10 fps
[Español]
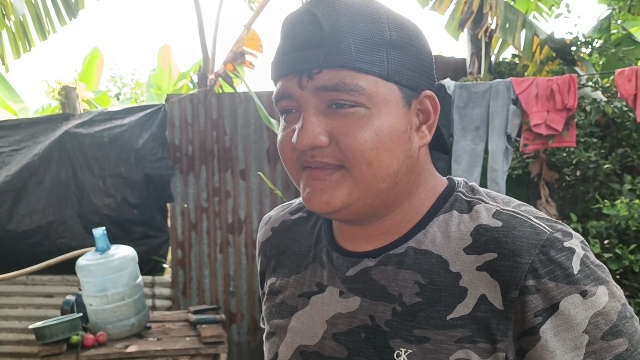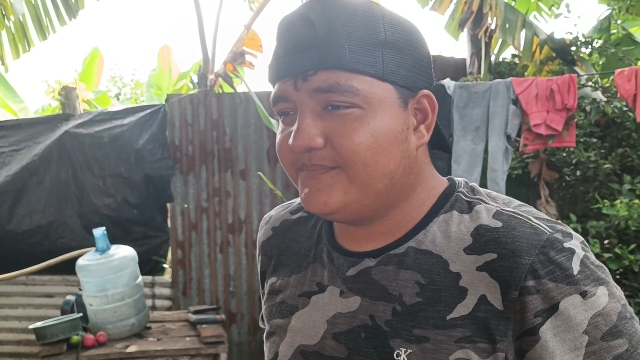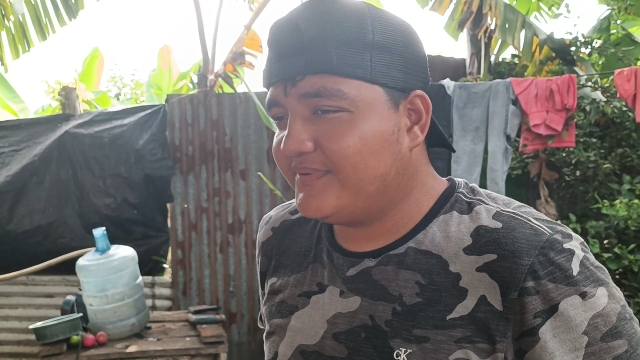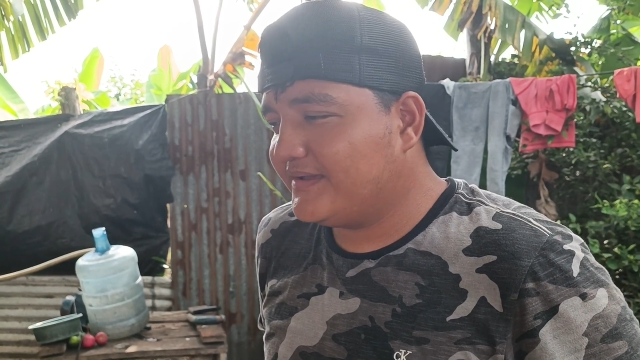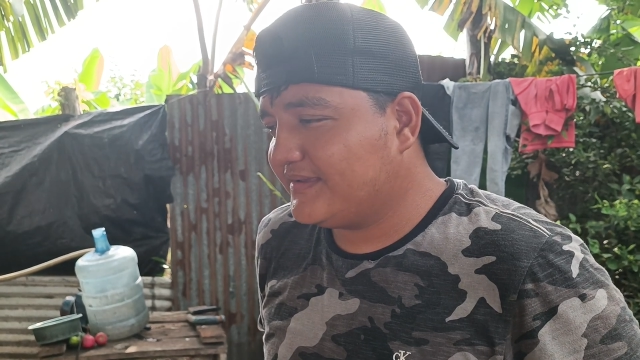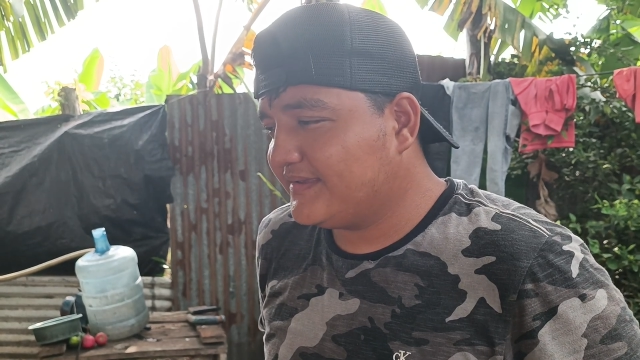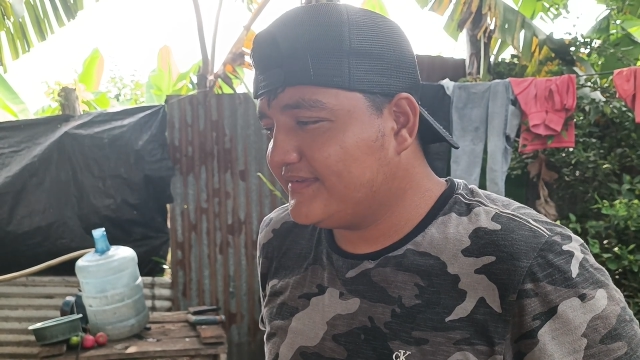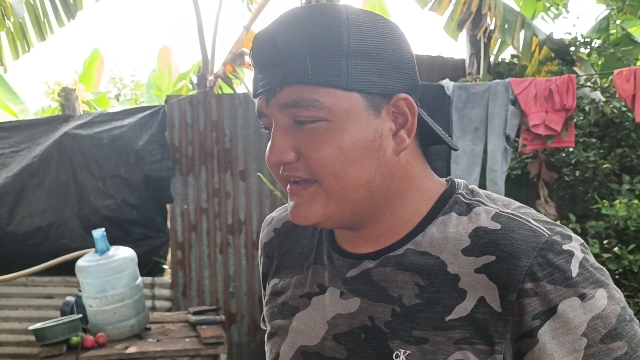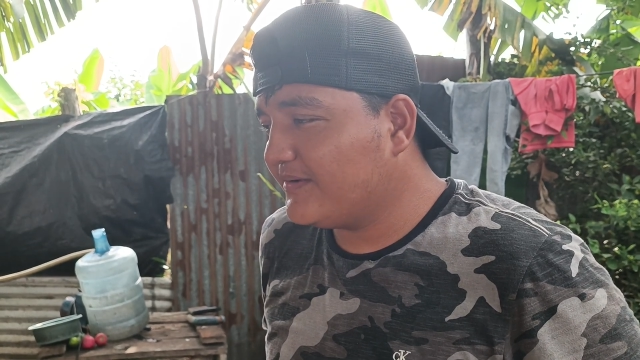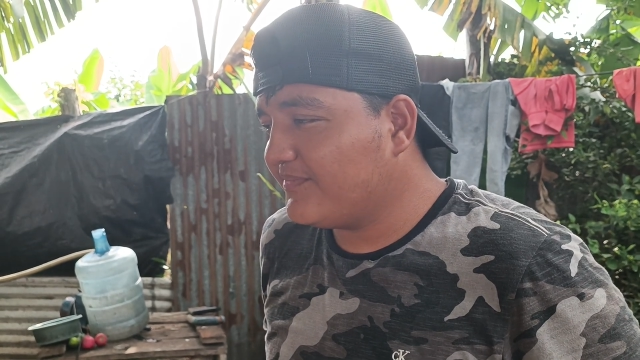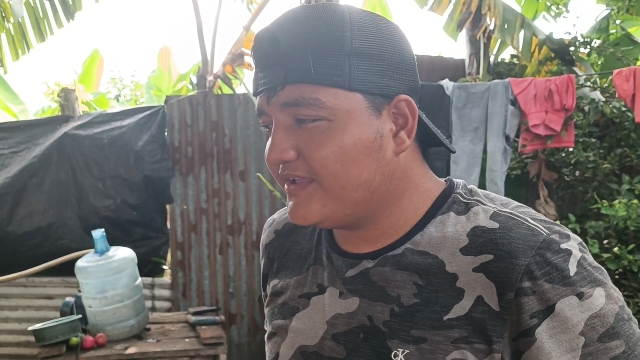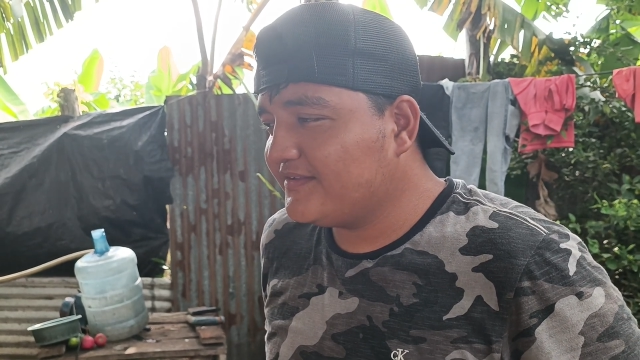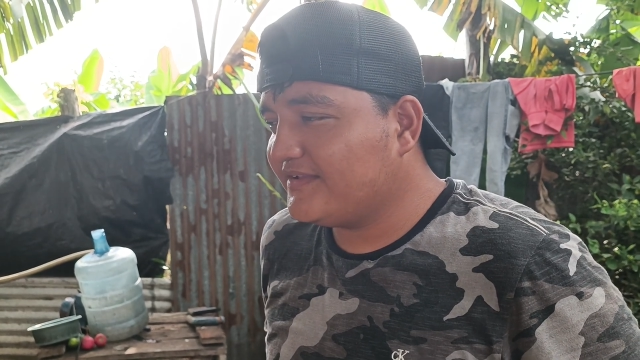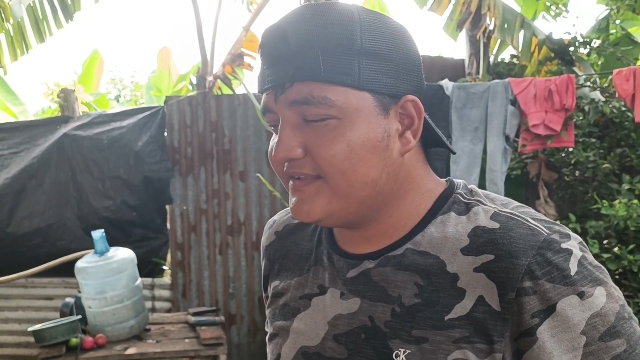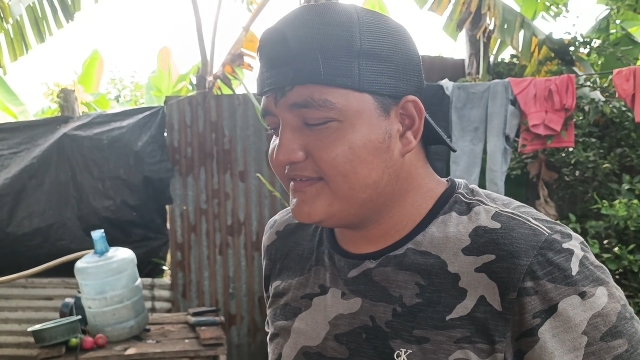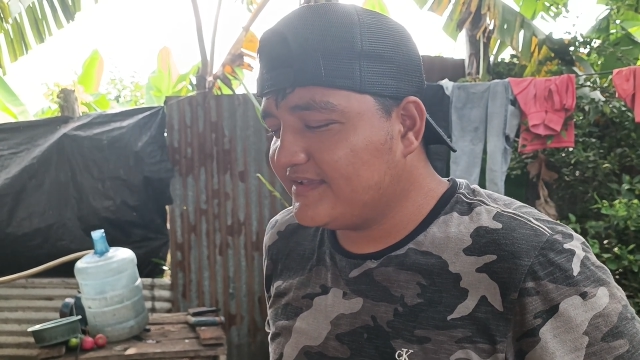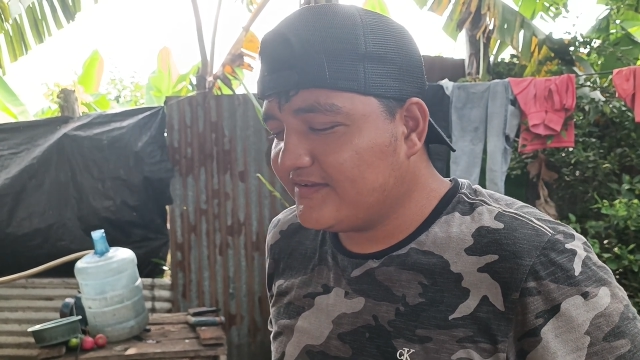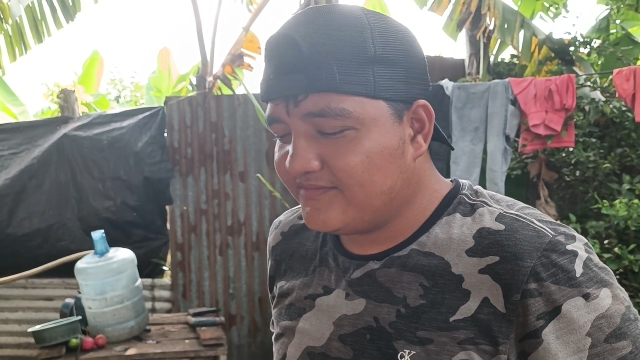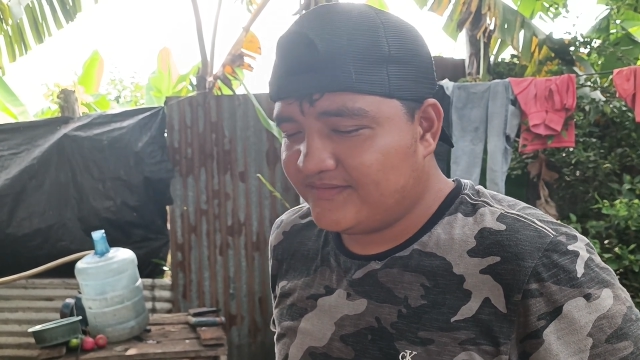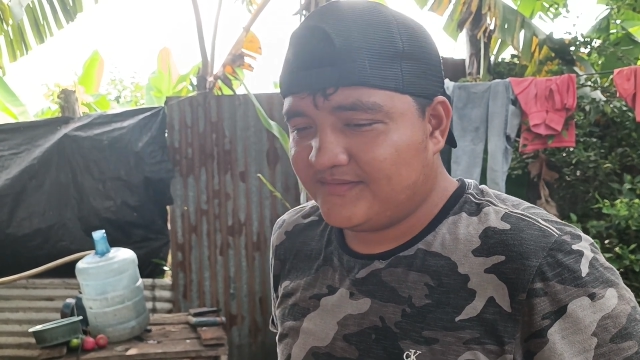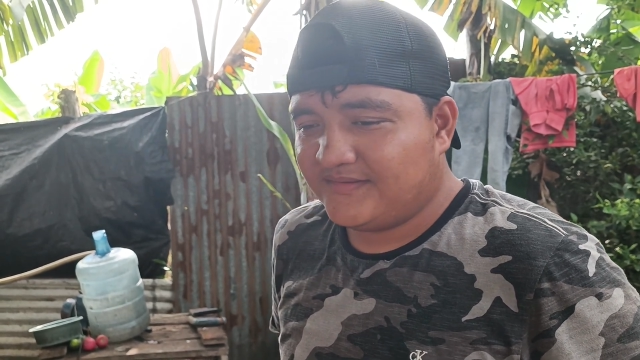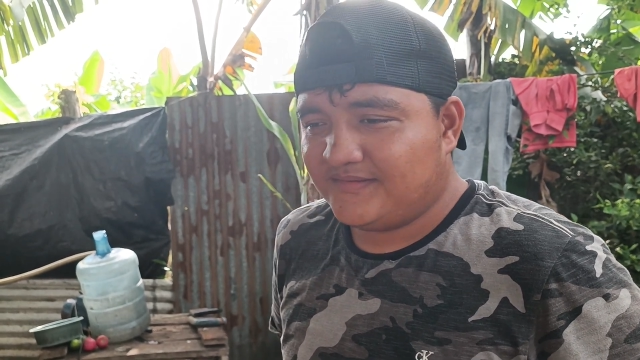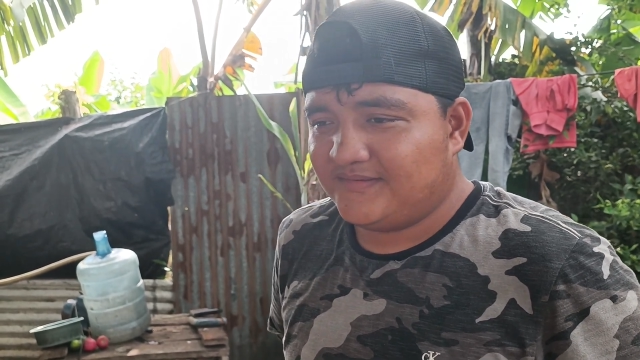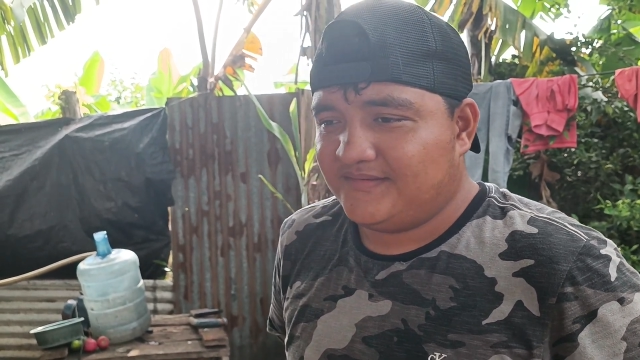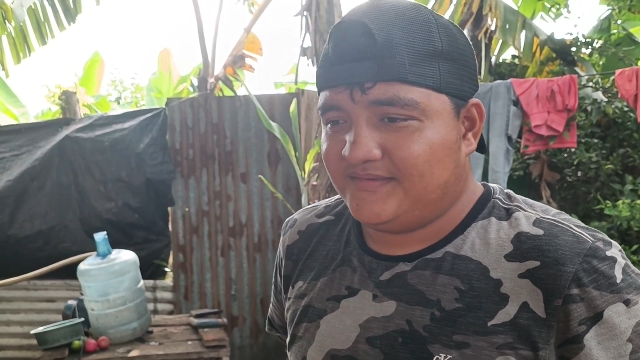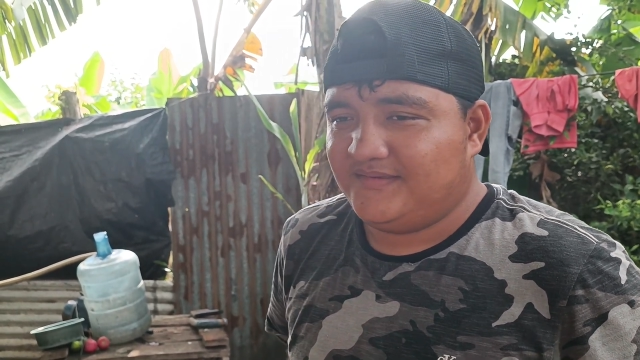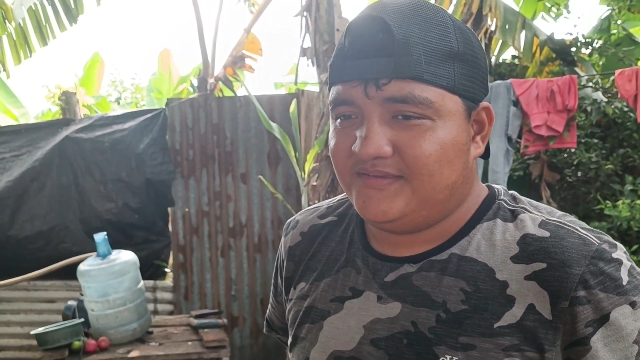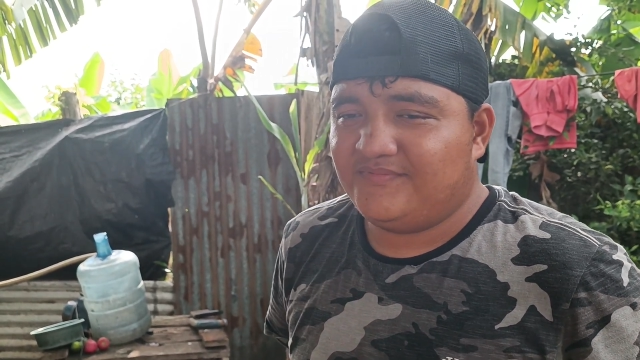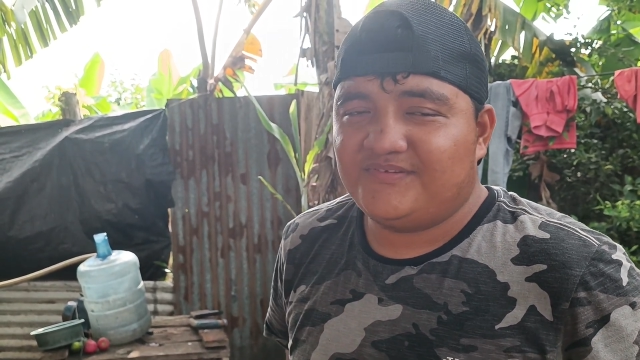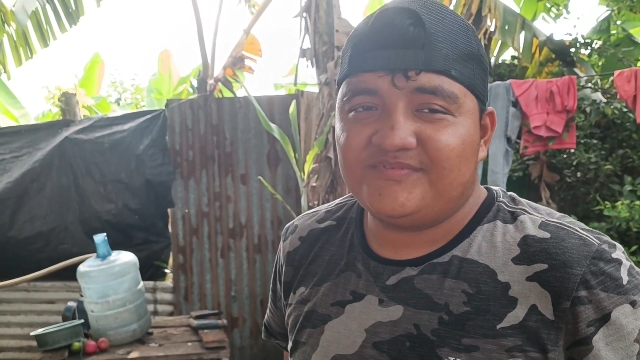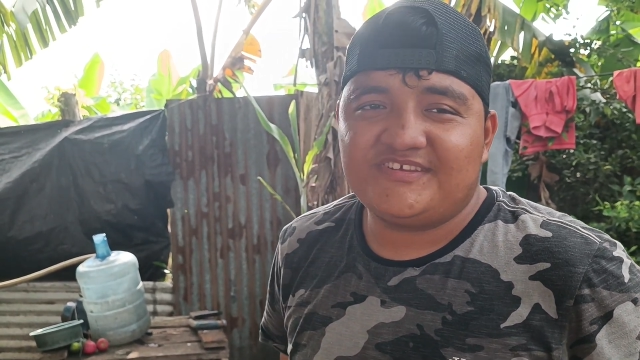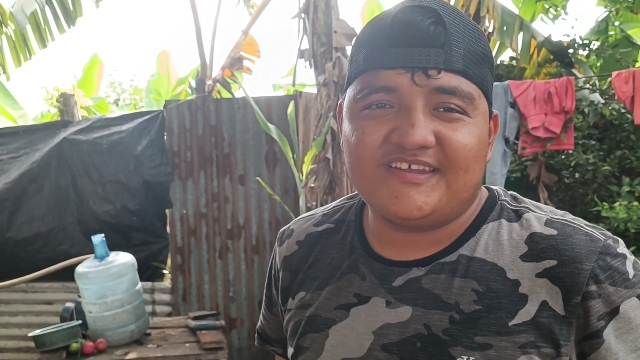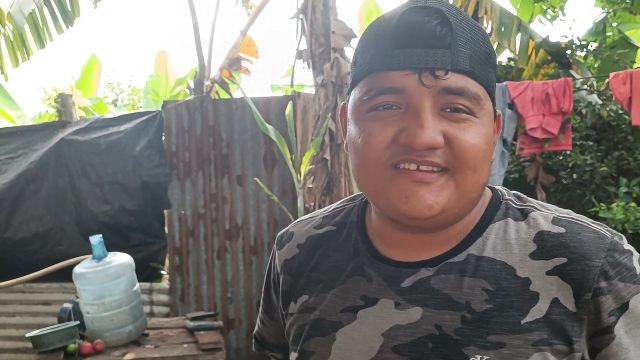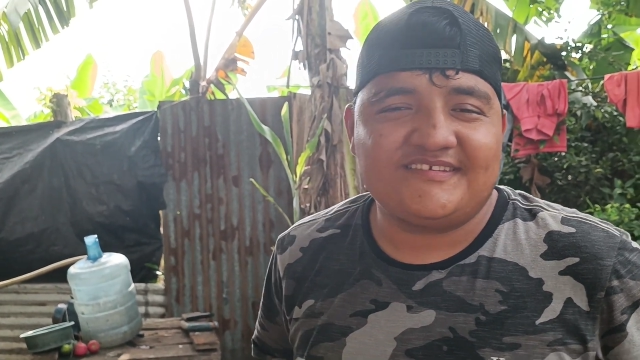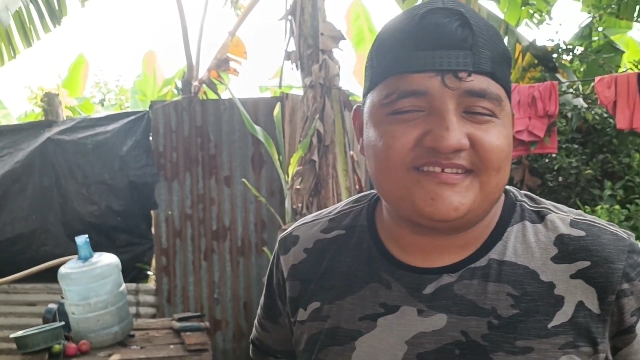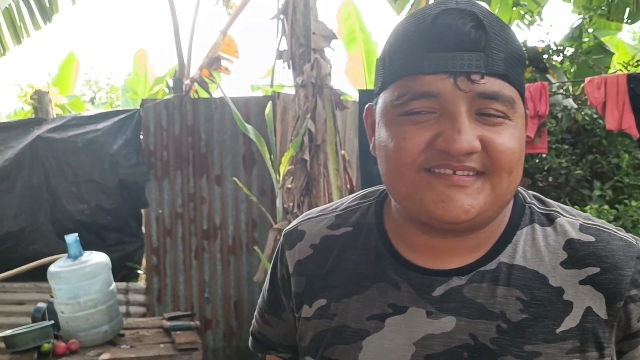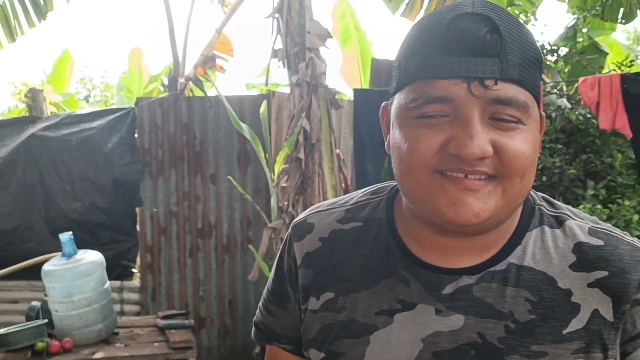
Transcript: Y para que sigan apoyando el liceo. Pues muchas gracias.